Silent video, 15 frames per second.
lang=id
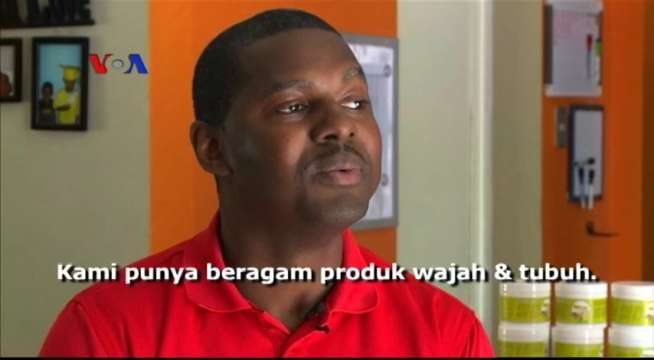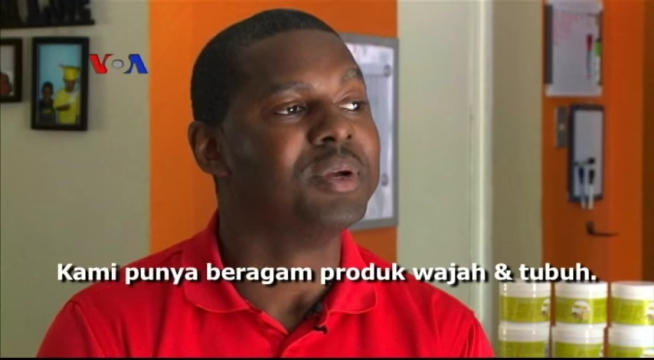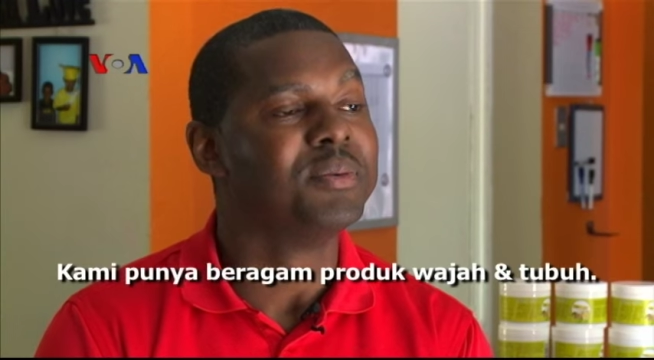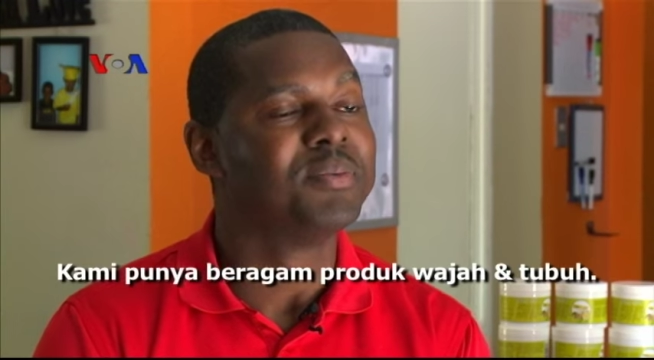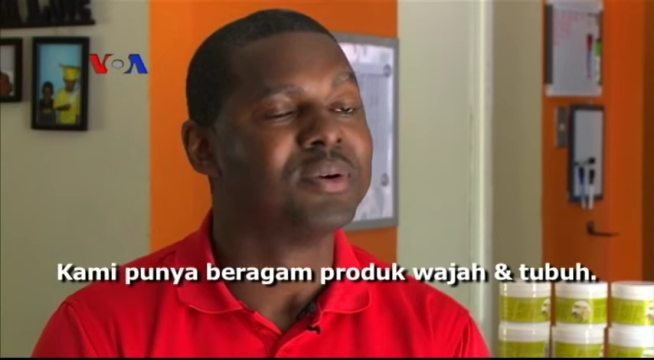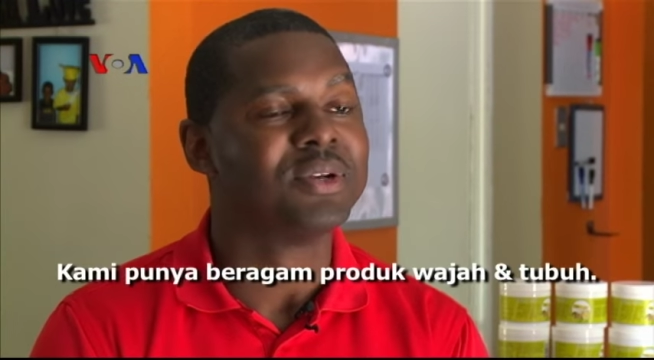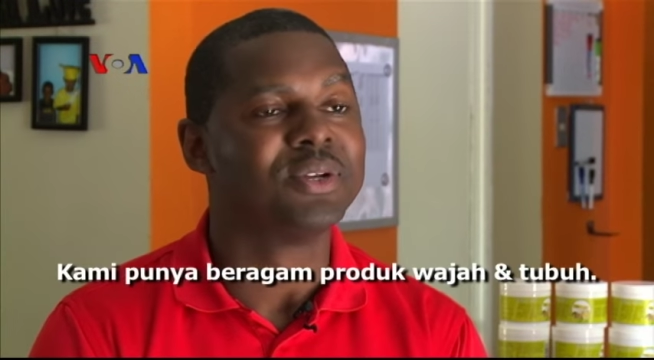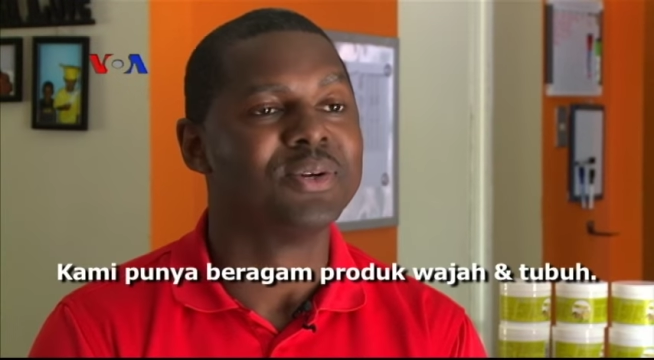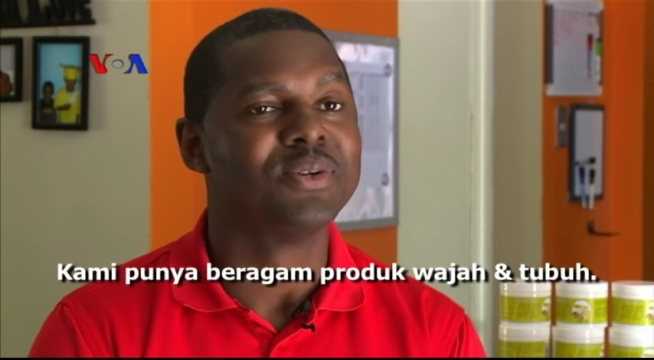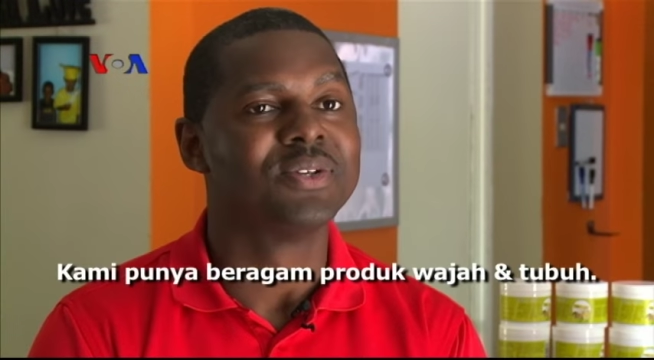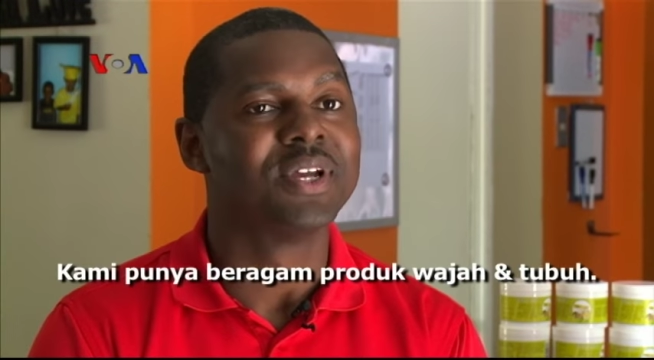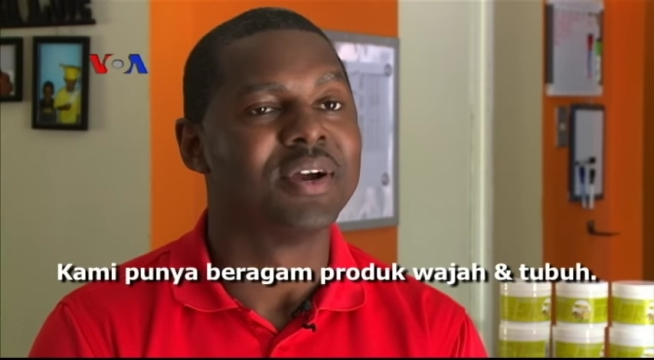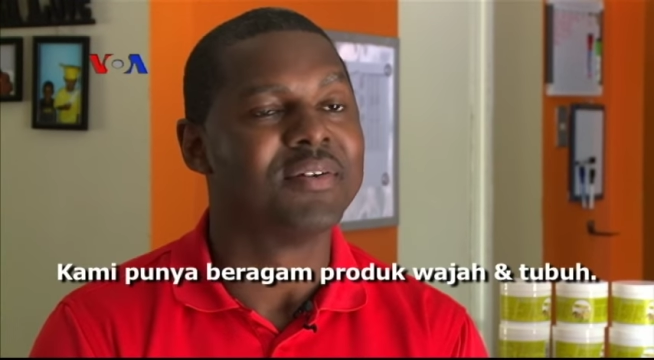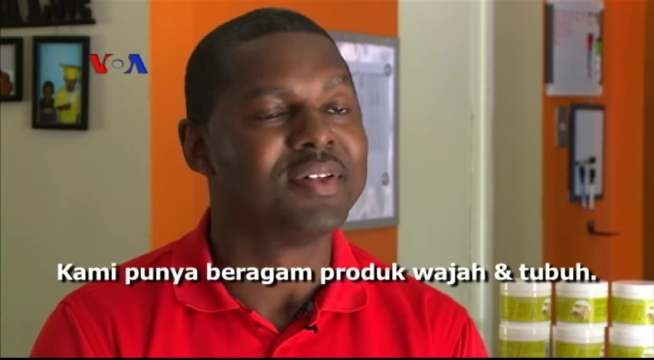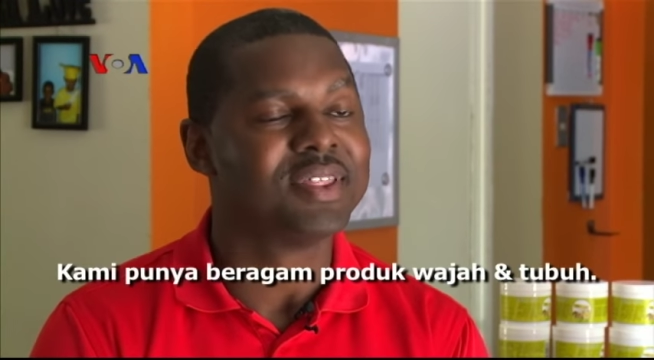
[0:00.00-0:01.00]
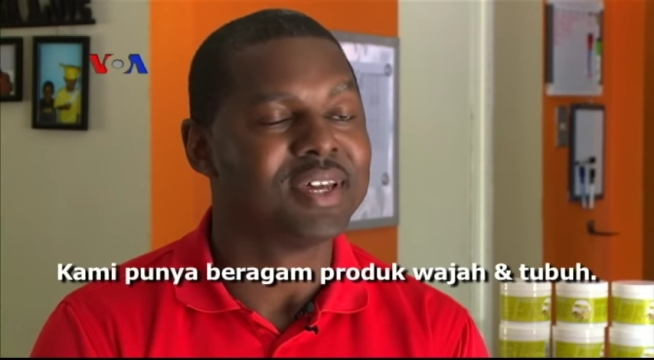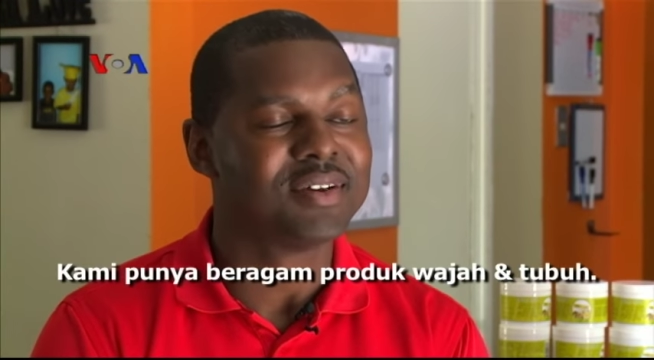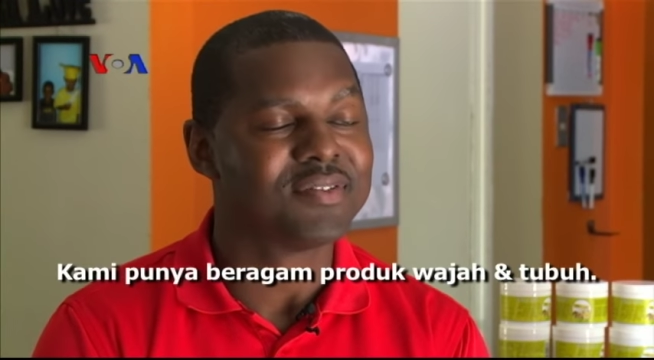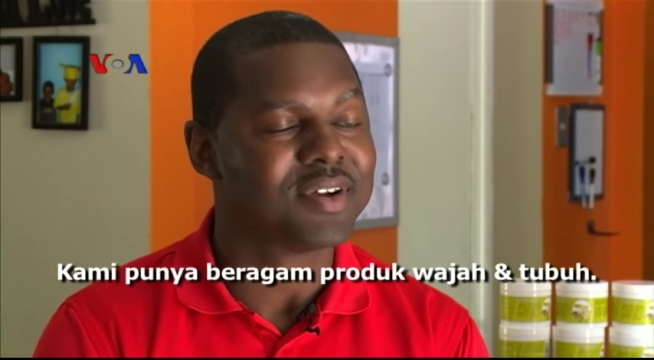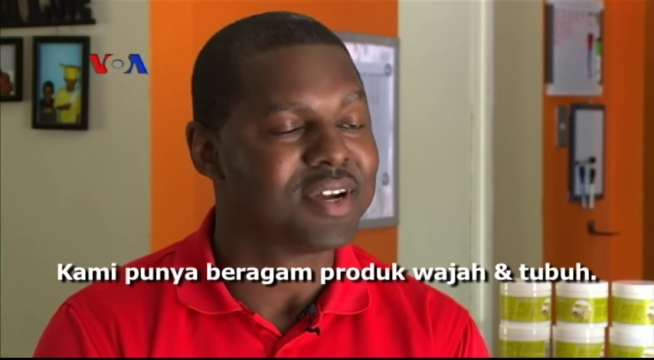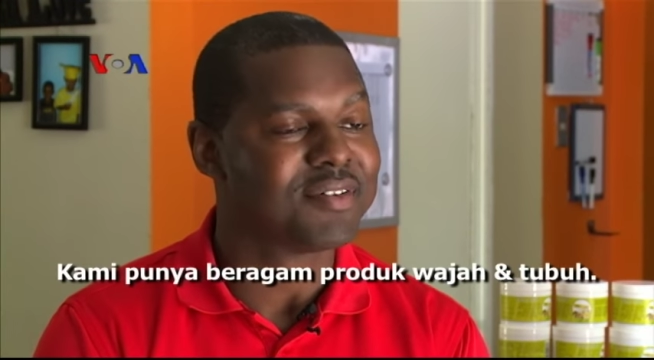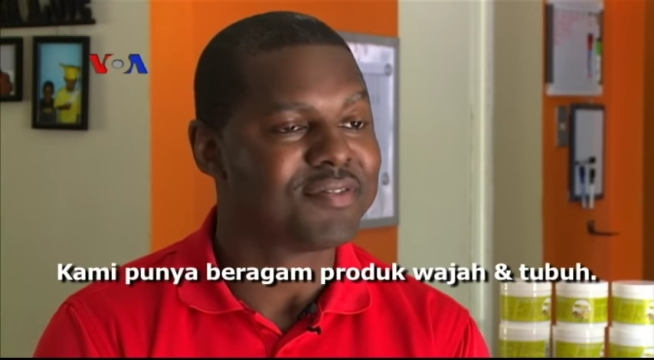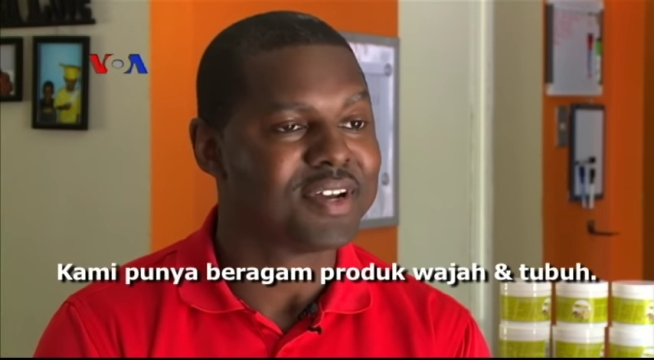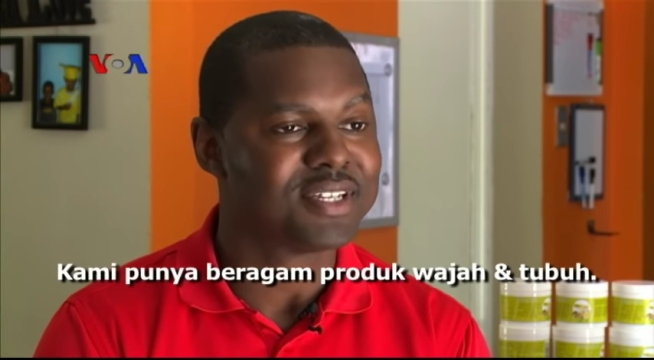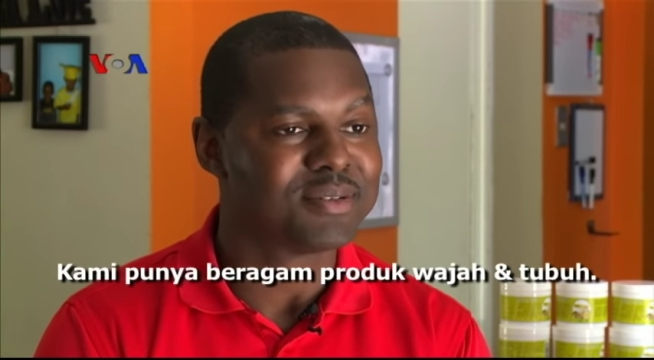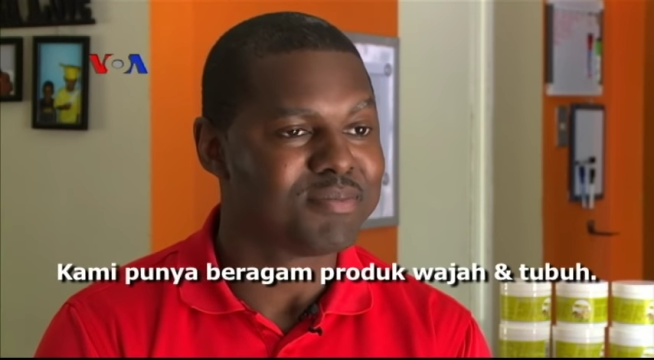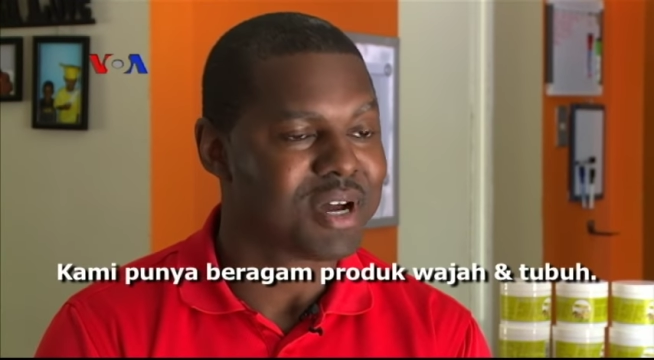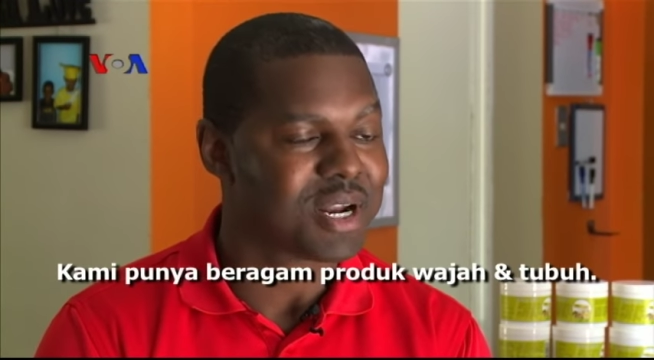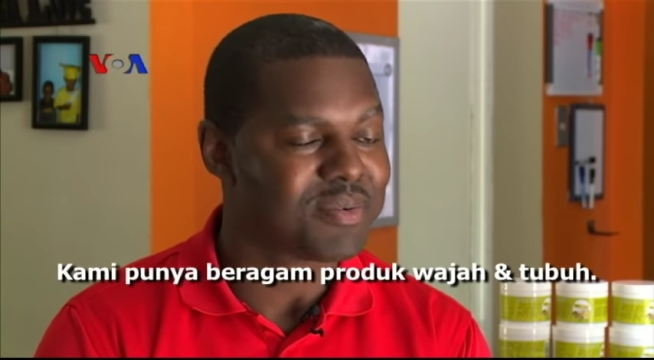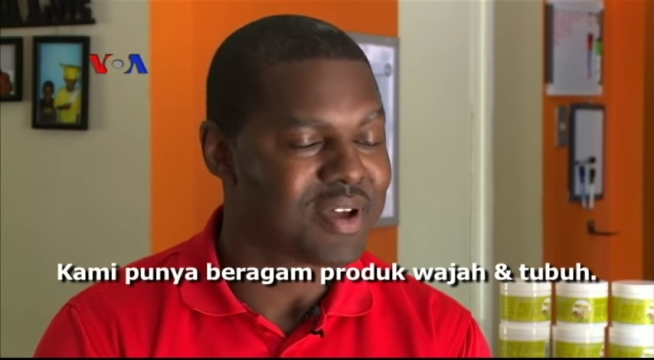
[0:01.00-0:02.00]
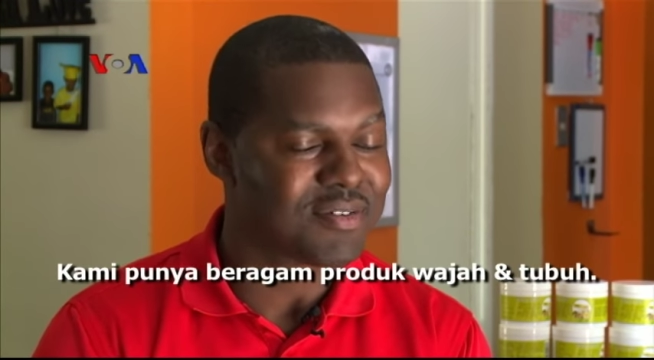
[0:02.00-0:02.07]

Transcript: We produce everything for hair, face, and body.